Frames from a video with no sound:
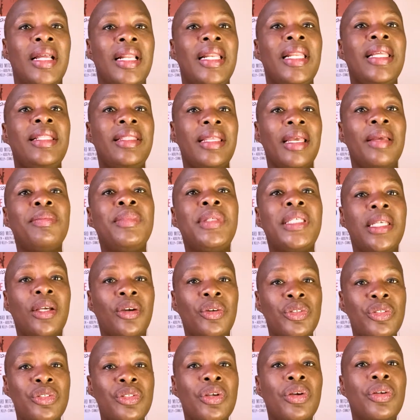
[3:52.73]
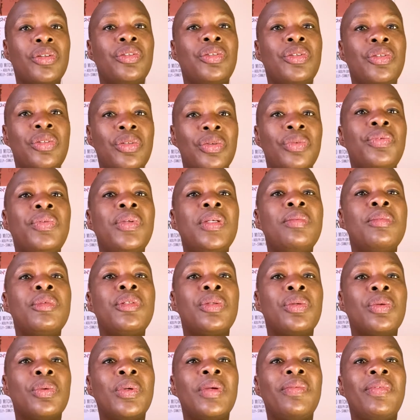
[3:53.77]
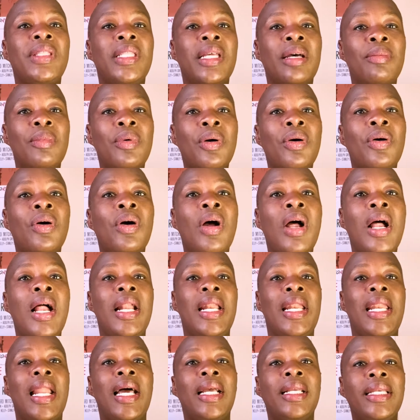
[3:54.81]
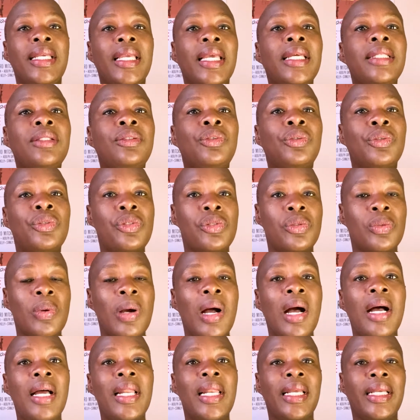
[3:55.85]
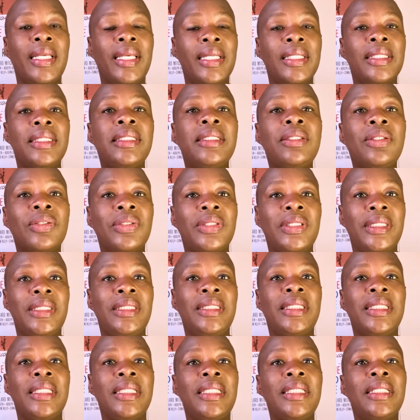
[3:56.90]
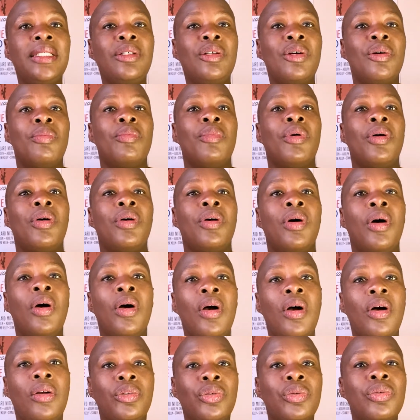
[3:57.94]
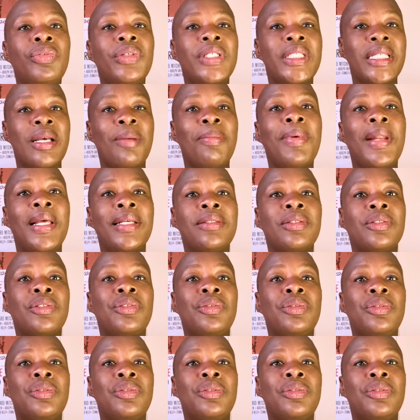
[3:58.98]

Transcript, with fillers: Les thèmes qui ressortent de ce film sont évidemment la quête de soi, la quête d'identité, comment trouver sa place dans une